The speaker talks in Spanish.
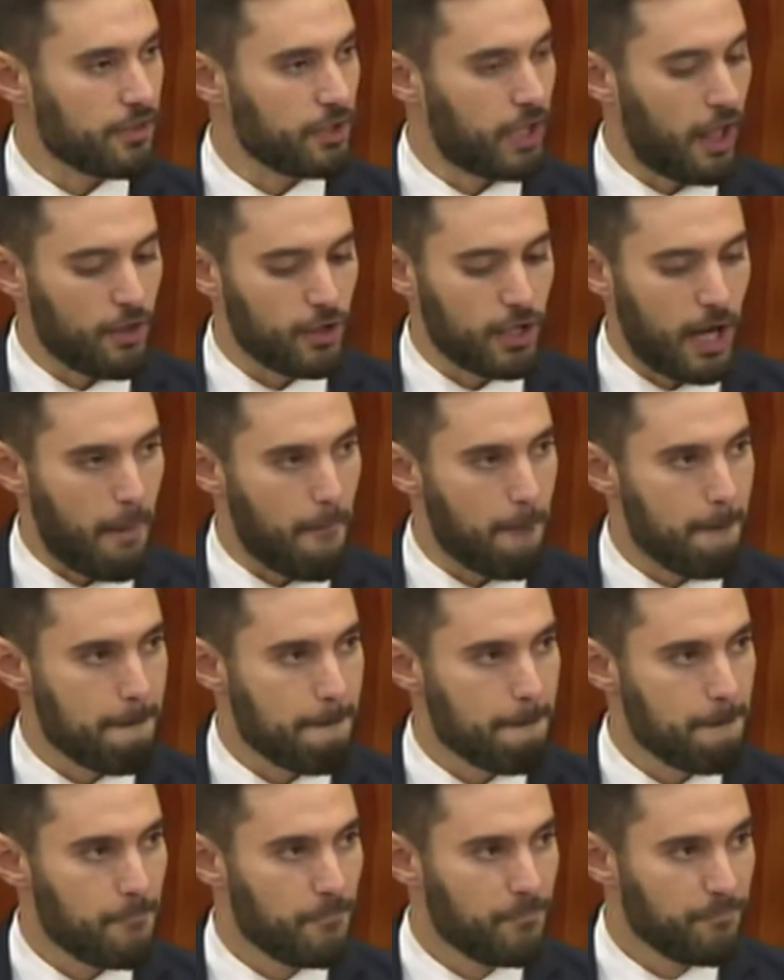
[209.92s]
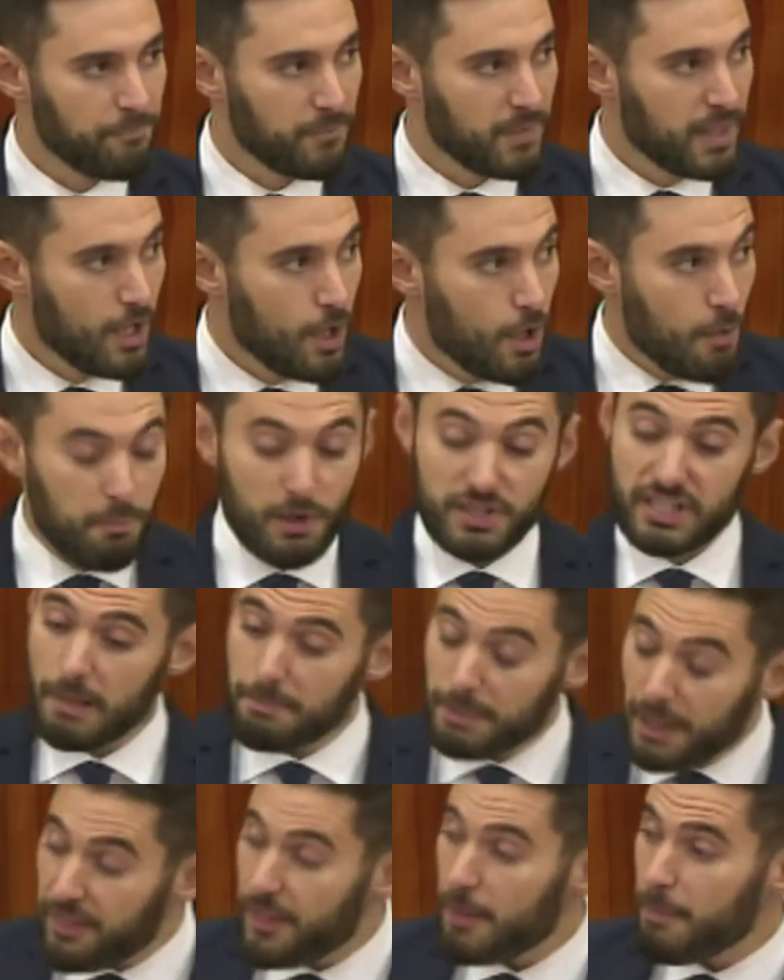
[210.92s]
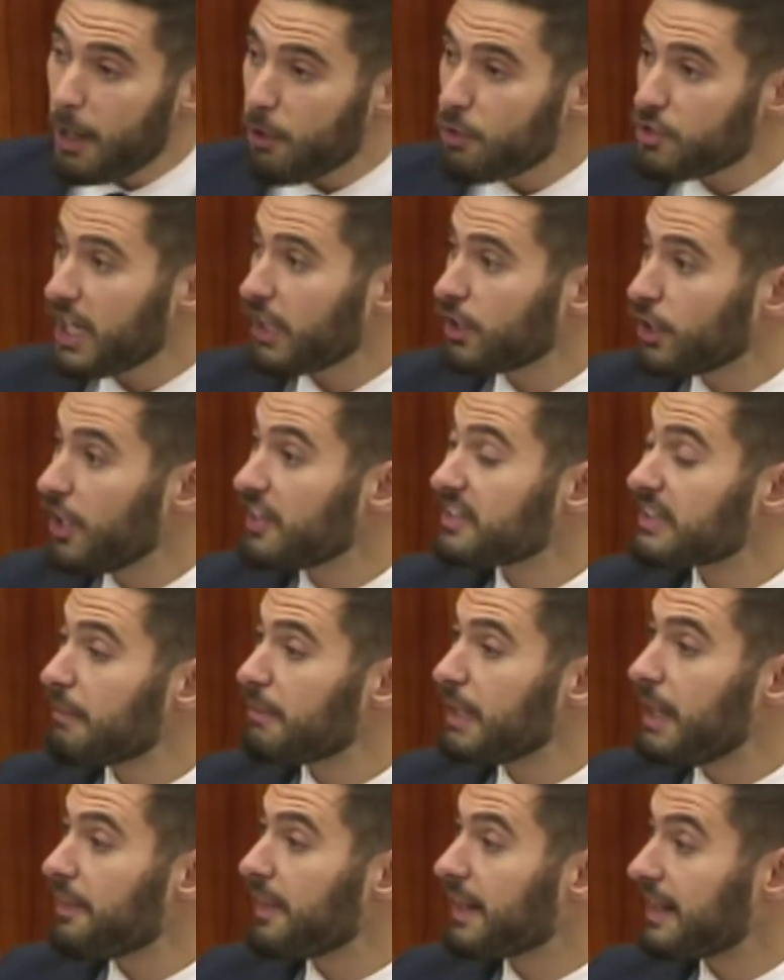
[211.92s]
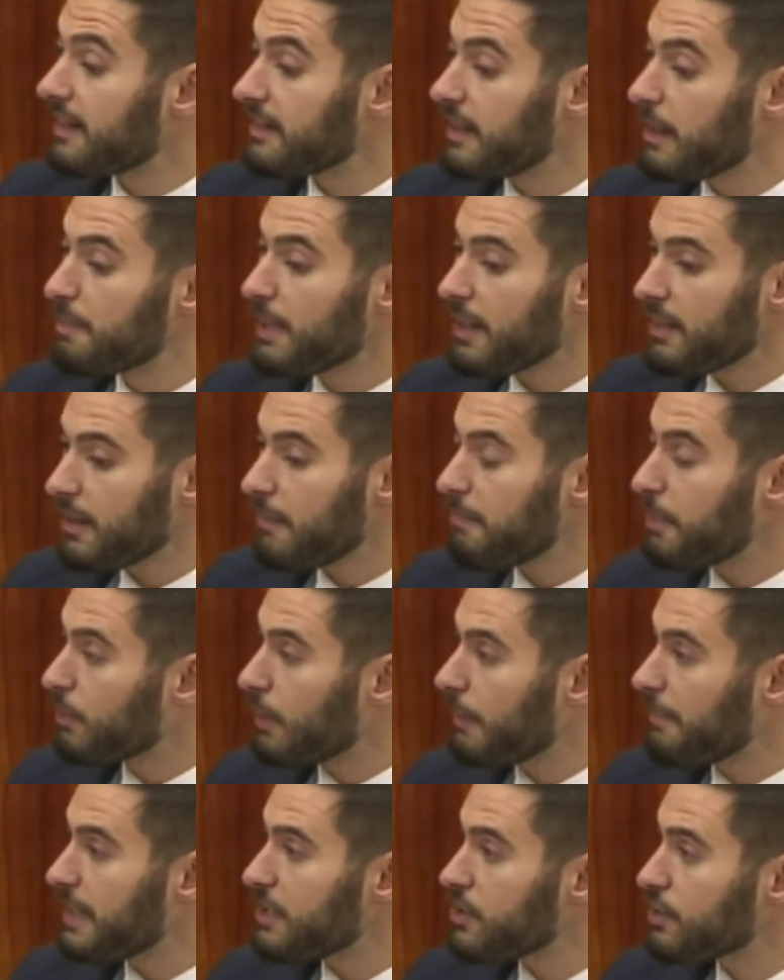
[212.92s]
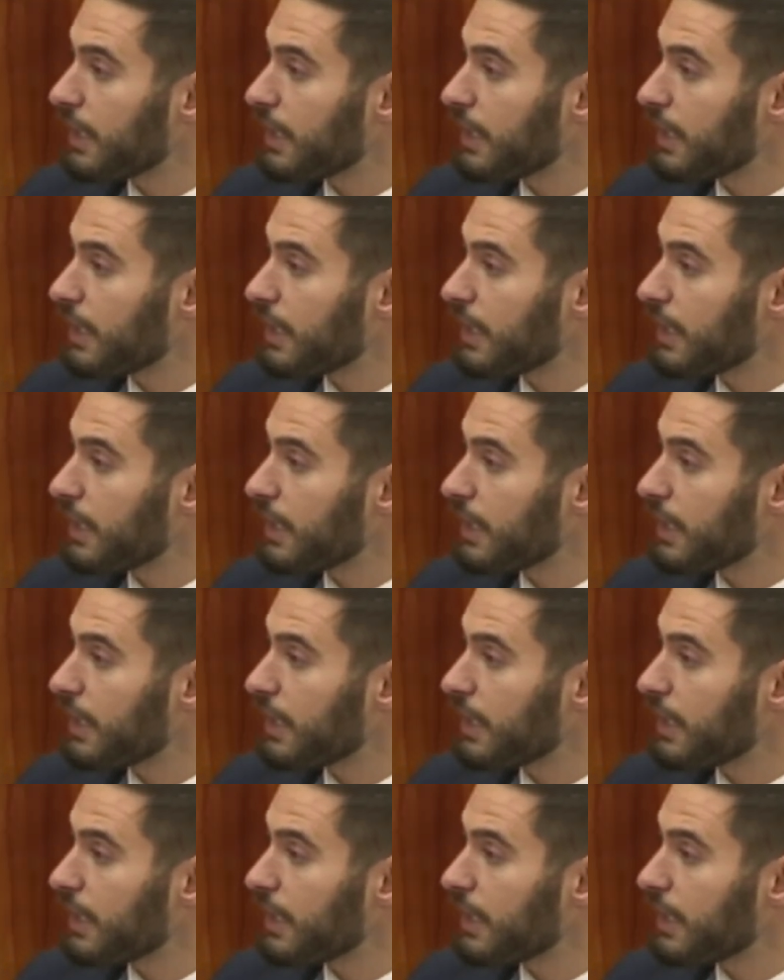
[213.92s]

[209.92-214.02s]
sancionadora? Pues el principio acusatorio establece que desde el principio una